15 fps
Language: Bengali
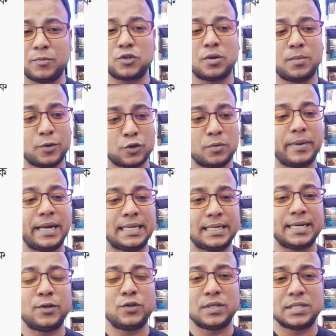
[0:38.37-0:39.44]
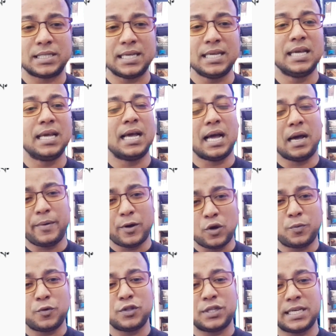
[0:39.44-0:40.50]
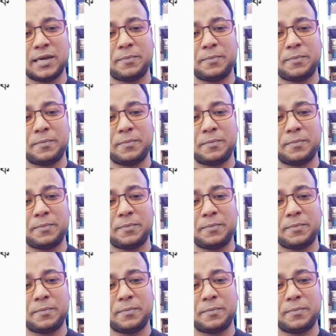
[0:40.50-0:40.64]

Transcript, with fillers: সম্ভবত মাইক টেডও দিছে আবার অপরদিকে